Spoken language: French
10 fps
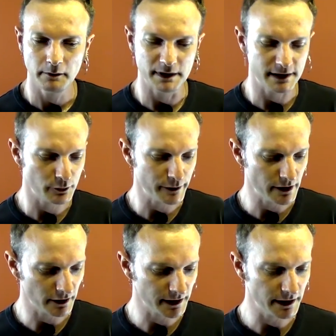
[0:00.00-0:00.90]
Mais c'est aussi
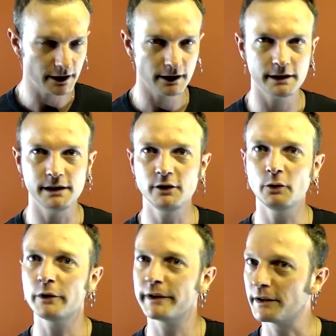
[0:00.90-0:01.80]
un trick qui
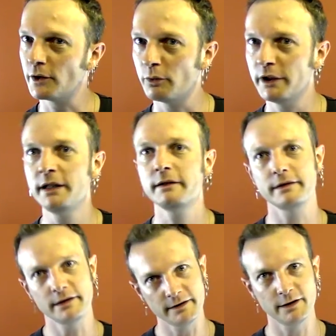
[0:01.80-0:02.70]
commence à ressembler,
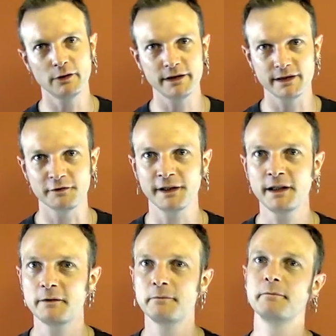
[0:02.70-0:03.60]
d'assez loin c'est vrai,